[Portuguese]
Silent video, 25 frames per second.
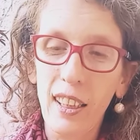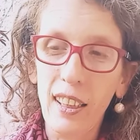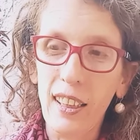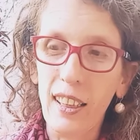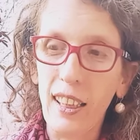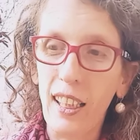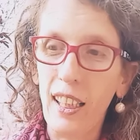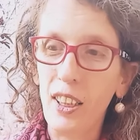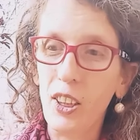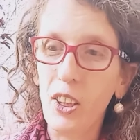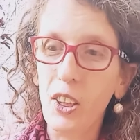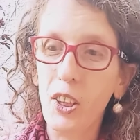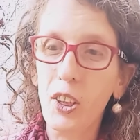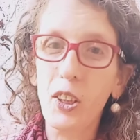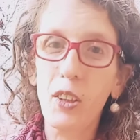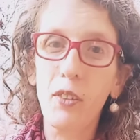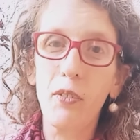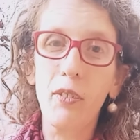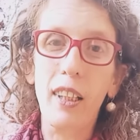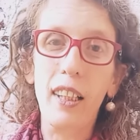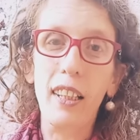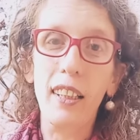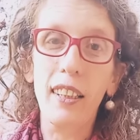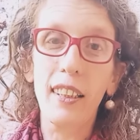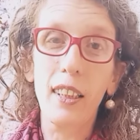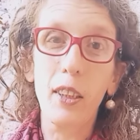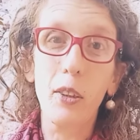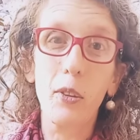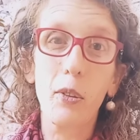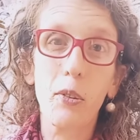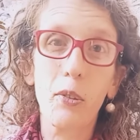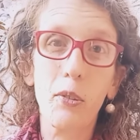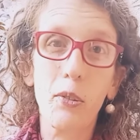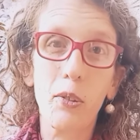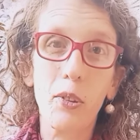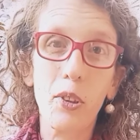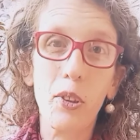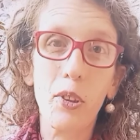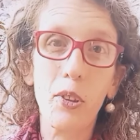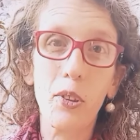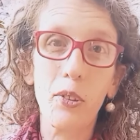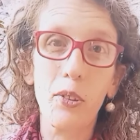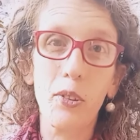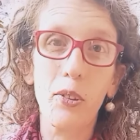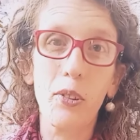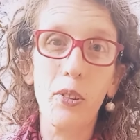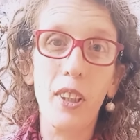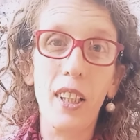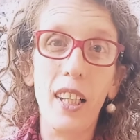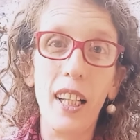que a gente vai ter o curso
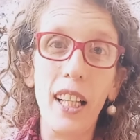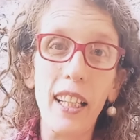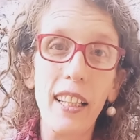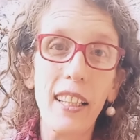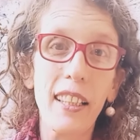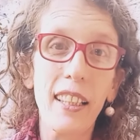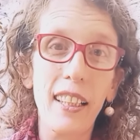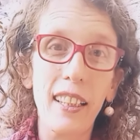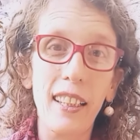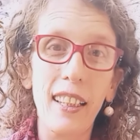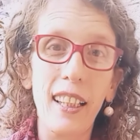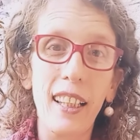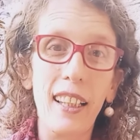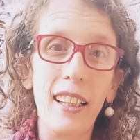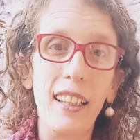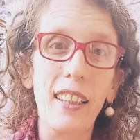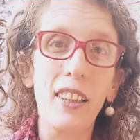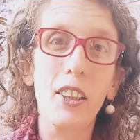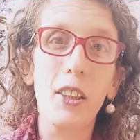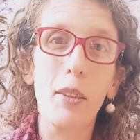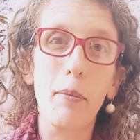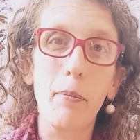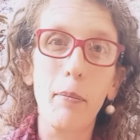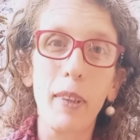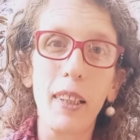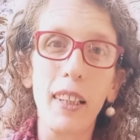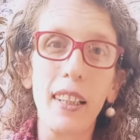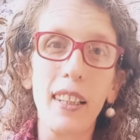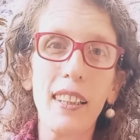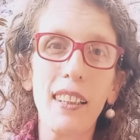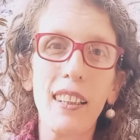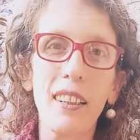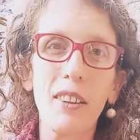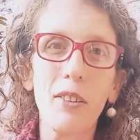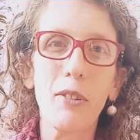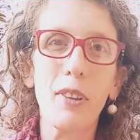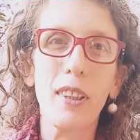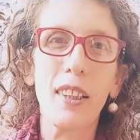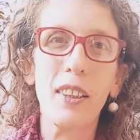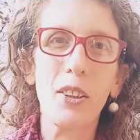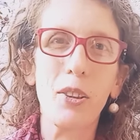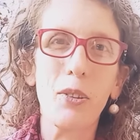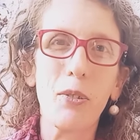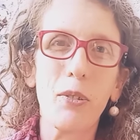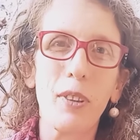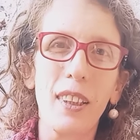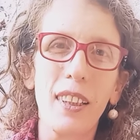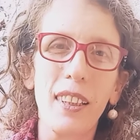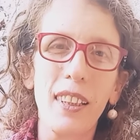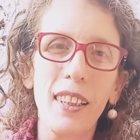do Reiki da Grande Mãe, a cura de
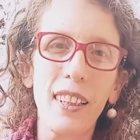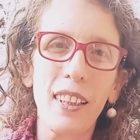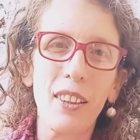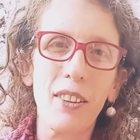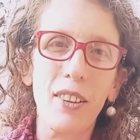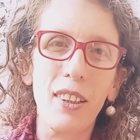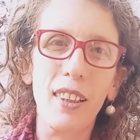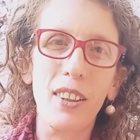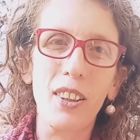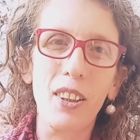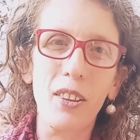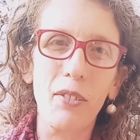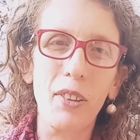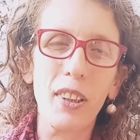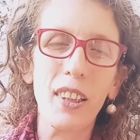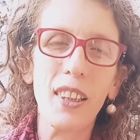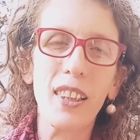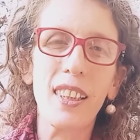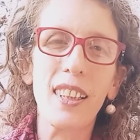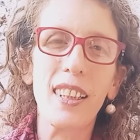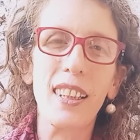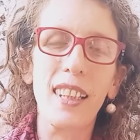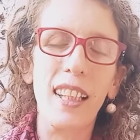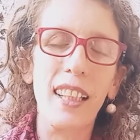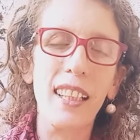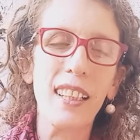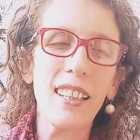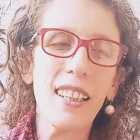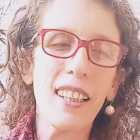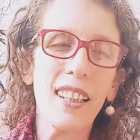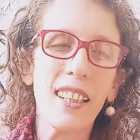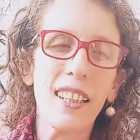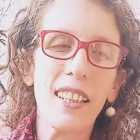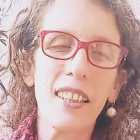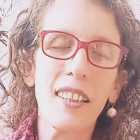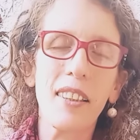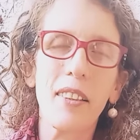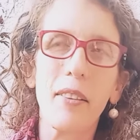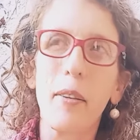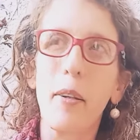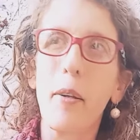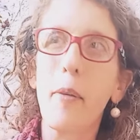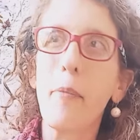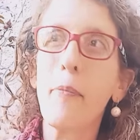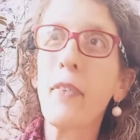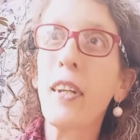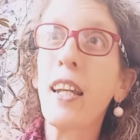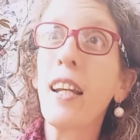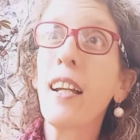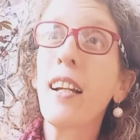Konin, agora é dia 26. Né?